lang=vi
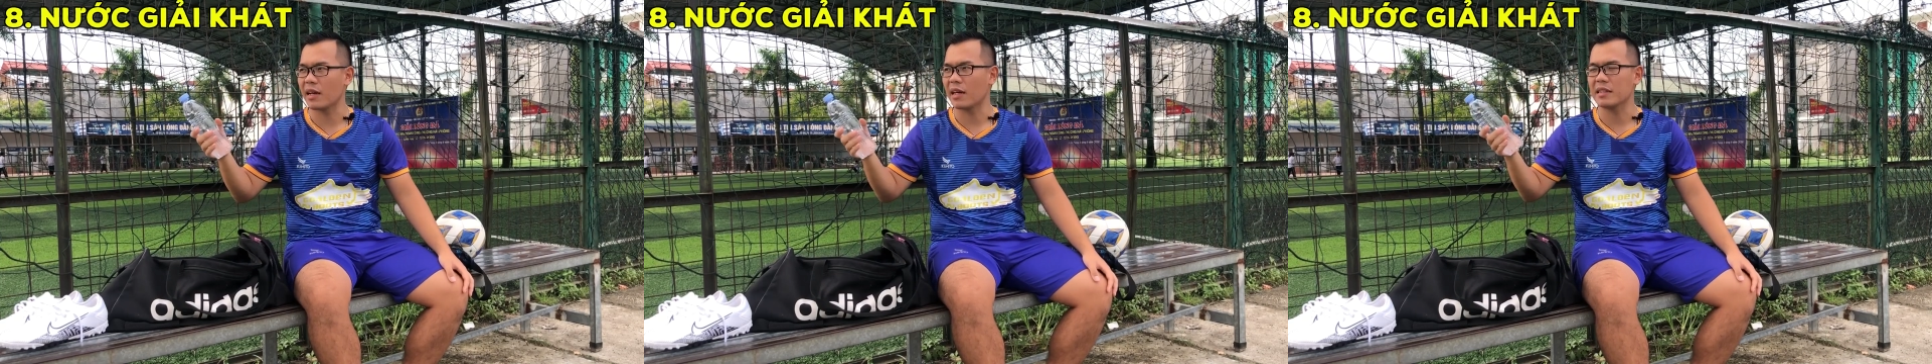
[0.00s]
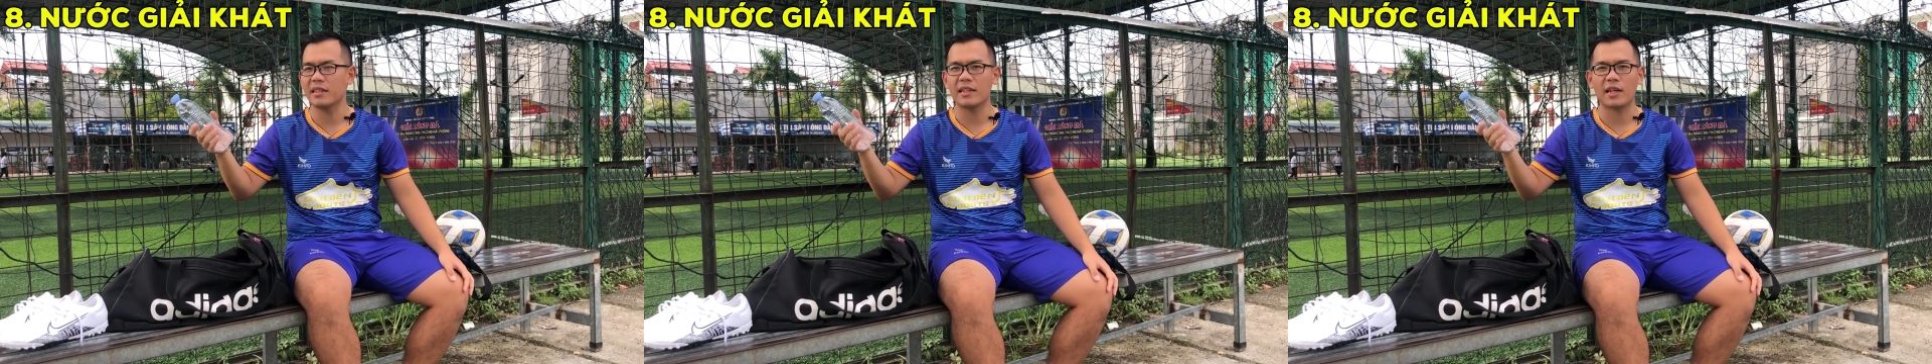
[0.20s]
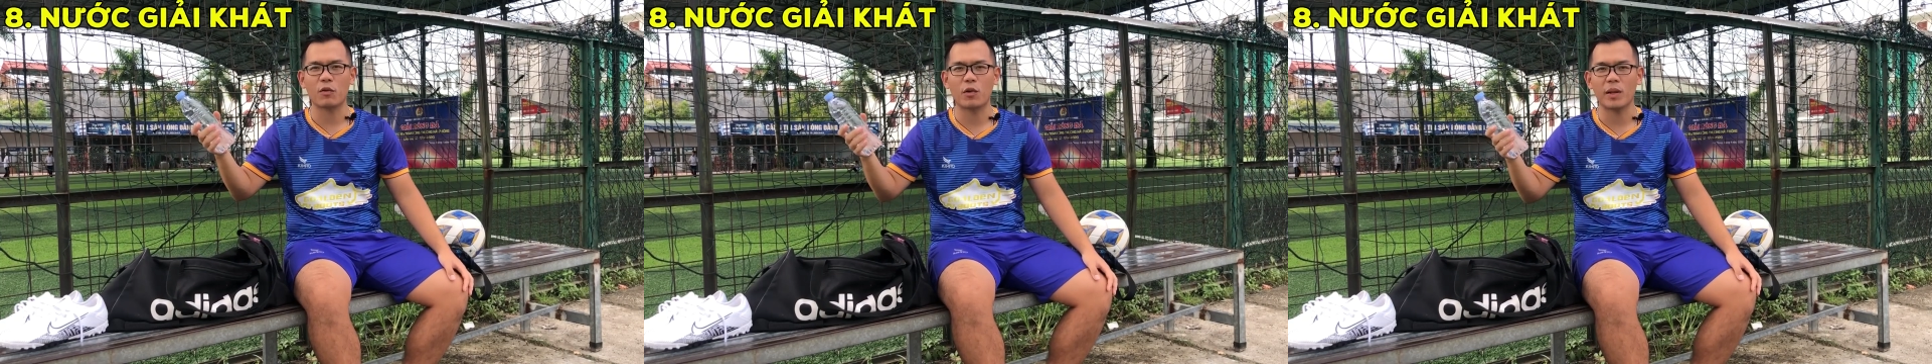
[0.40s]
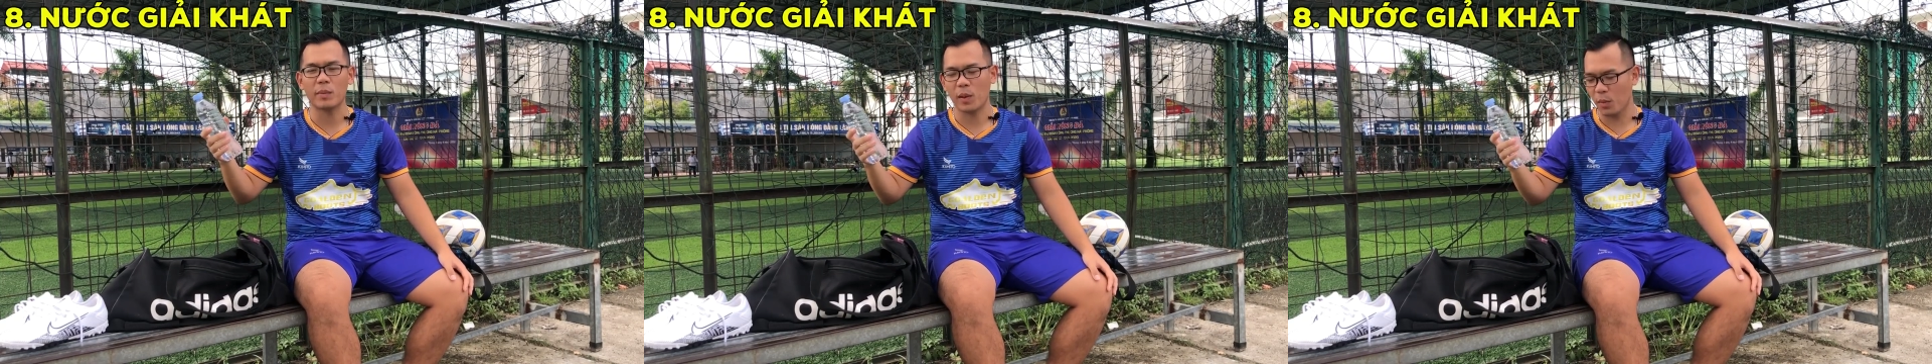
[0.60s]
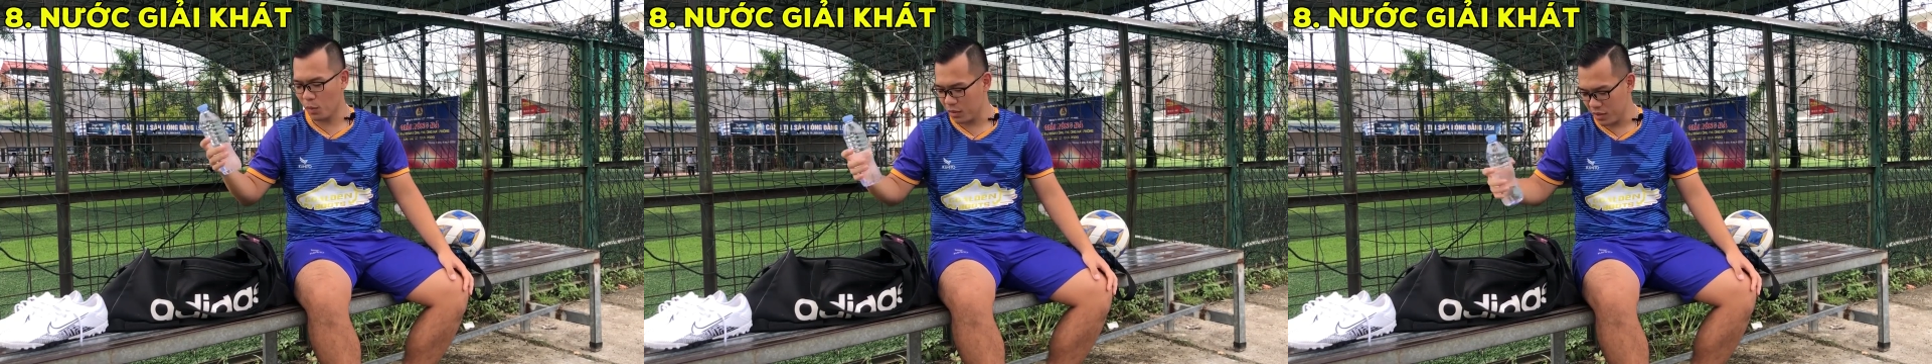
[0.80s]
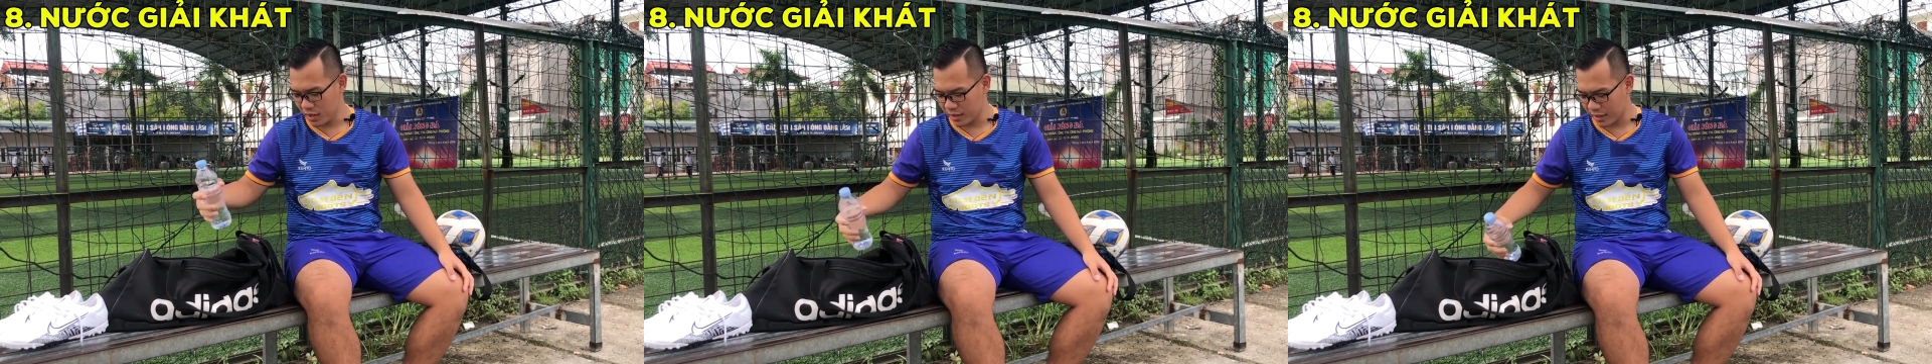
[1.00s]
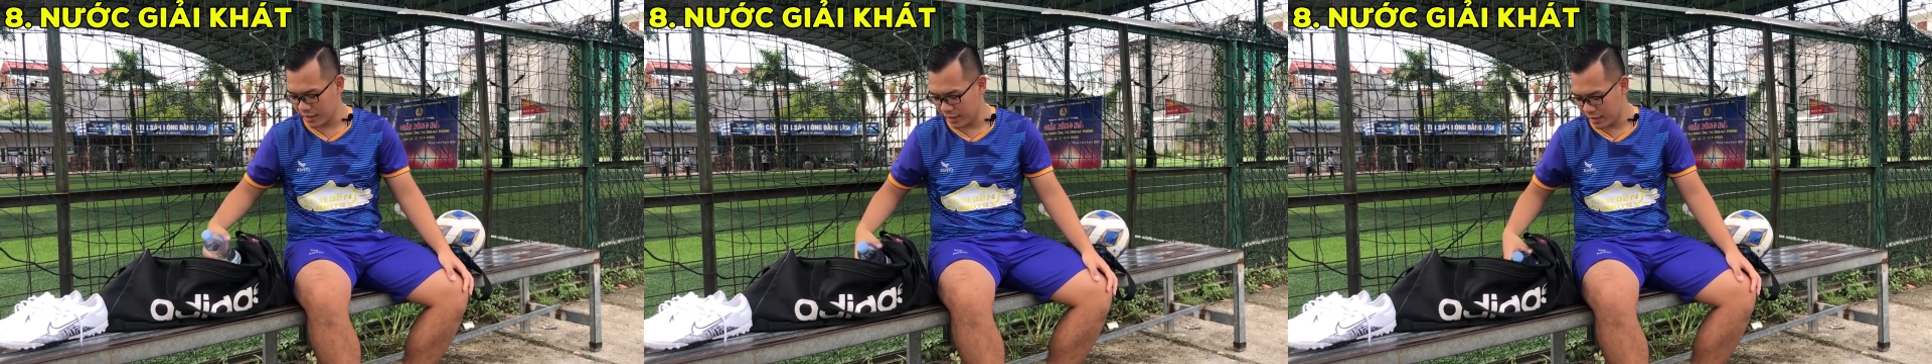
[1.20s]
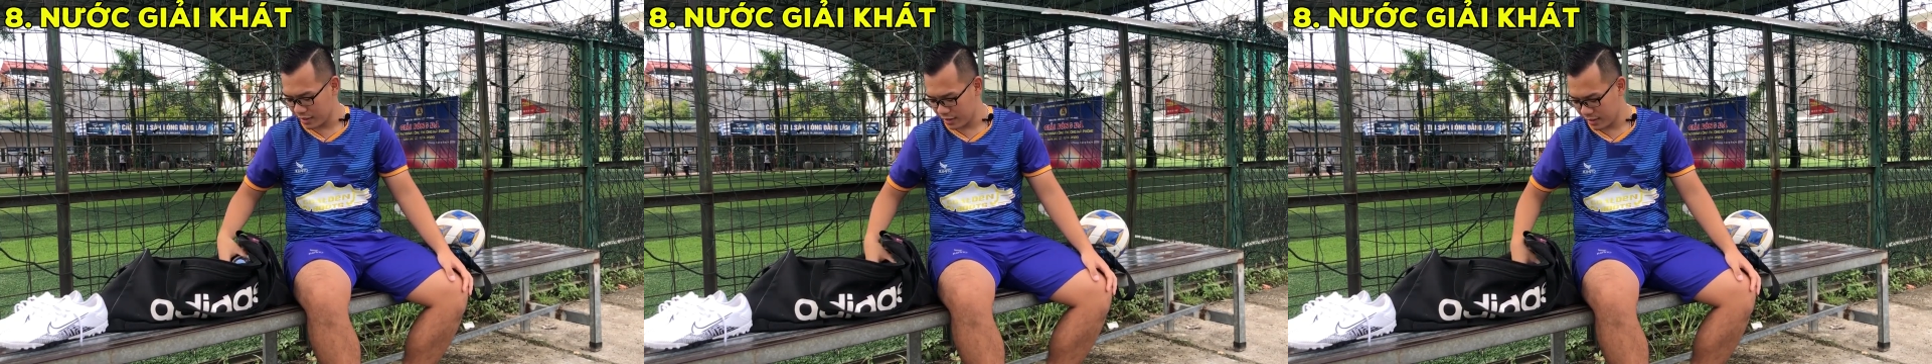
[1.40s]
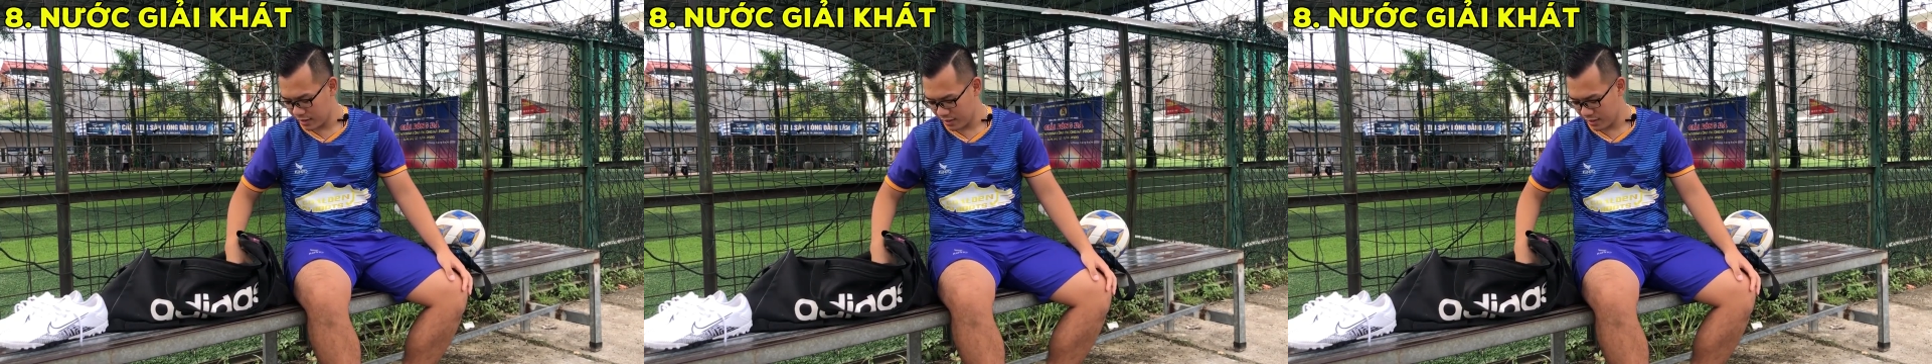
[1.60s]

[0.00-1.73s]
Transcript: nắng như này quay mà không có nước chắc chết.